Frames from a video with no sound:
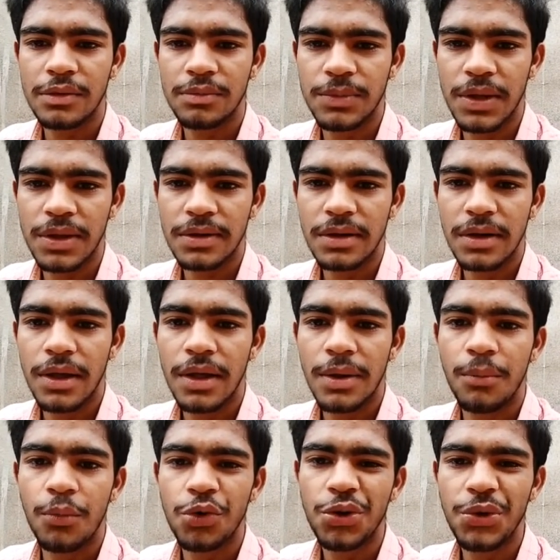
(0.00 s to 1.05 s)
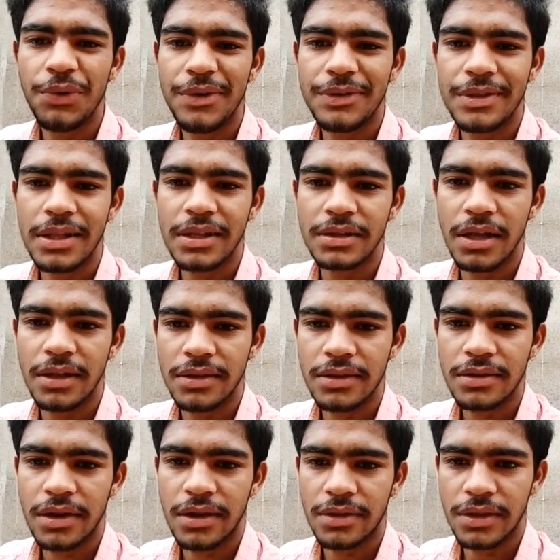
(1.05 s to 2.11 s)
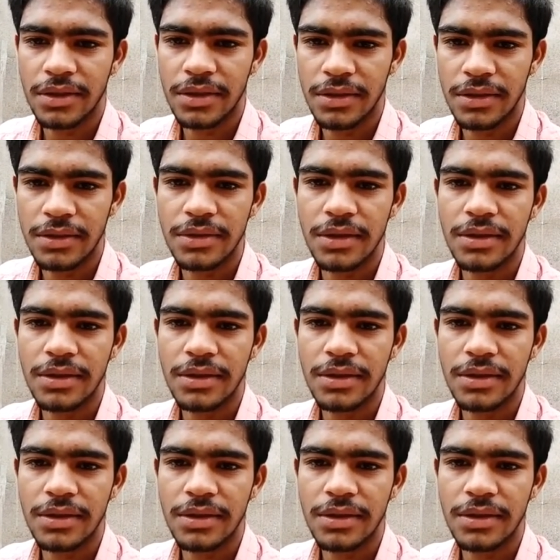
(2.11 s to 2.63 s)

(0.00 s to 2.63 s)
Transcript: दस मिनट मोटिवेशनल क्लासेस रखते थे